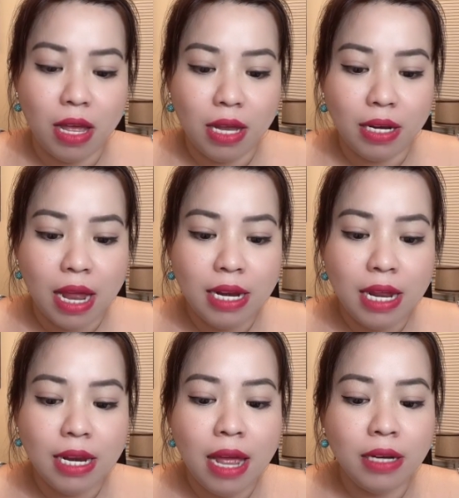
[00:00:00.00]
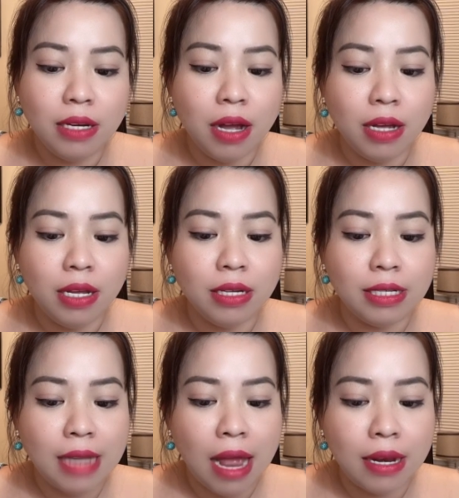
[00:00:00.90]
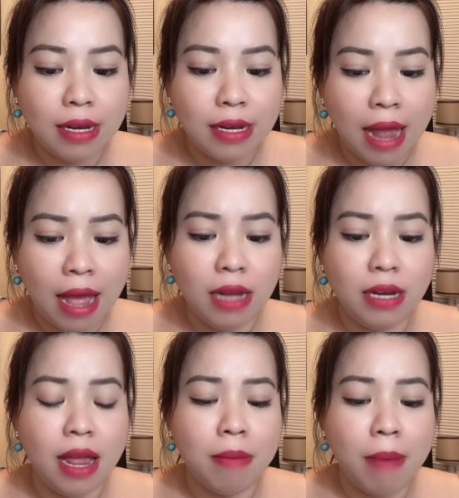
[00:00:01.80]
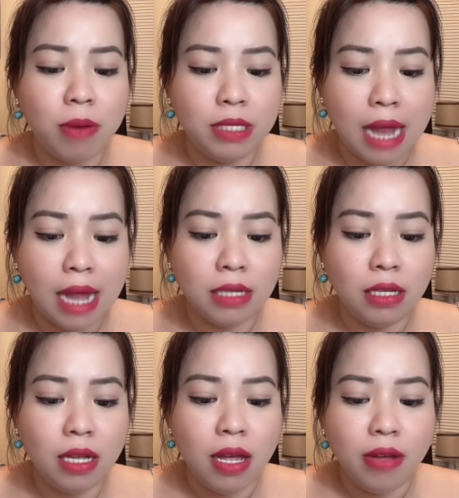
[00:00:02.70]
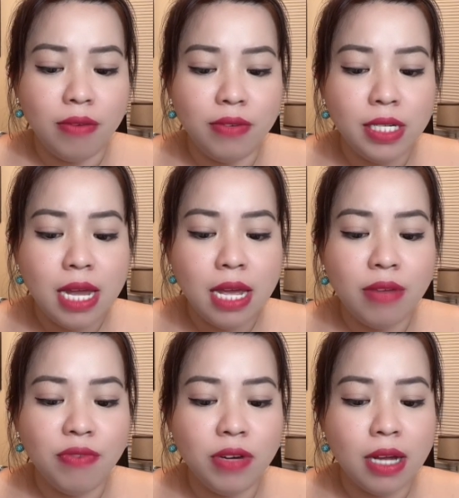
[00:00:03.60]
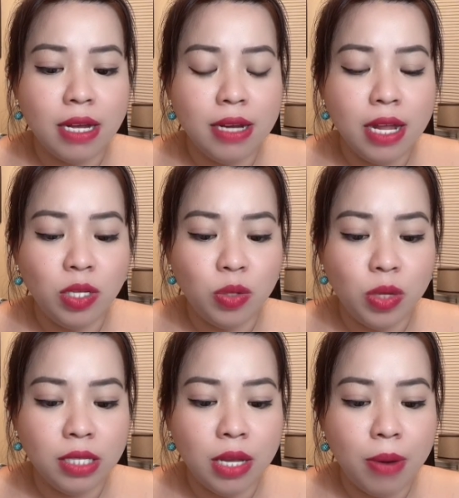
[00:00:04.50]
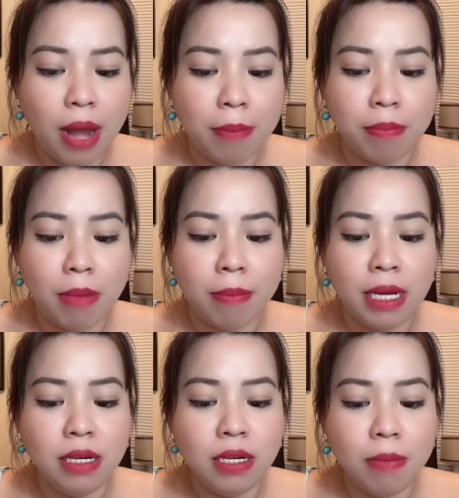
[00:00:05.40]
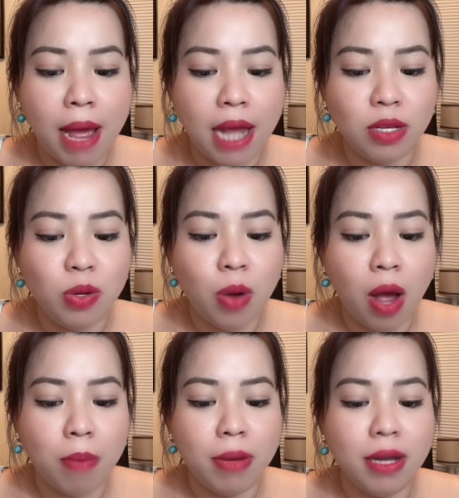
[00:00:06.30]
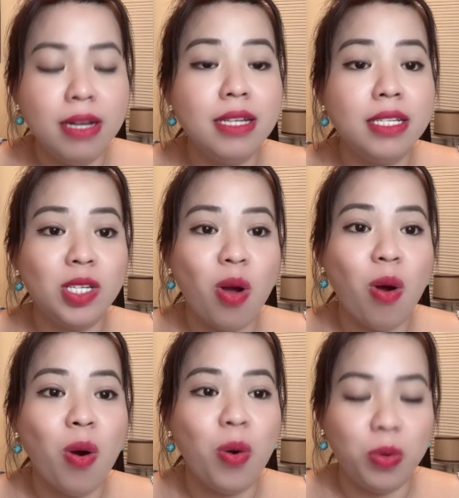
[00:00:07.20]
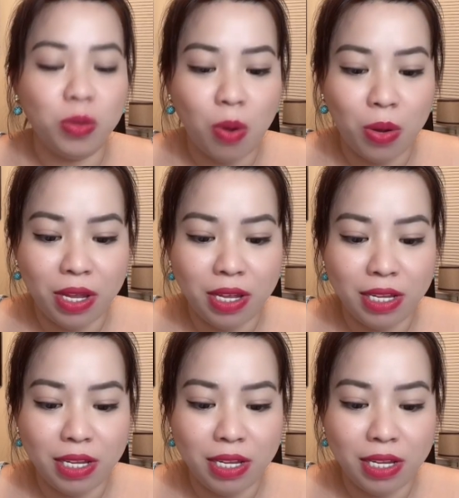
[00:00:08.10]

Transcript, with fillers: để đi đến nơi người ta đã để báo sẵn vừa đi vừa nghĩ đến chuyện thiếu lâm mà mấy đứa bạn du học ở liên xô hù tôi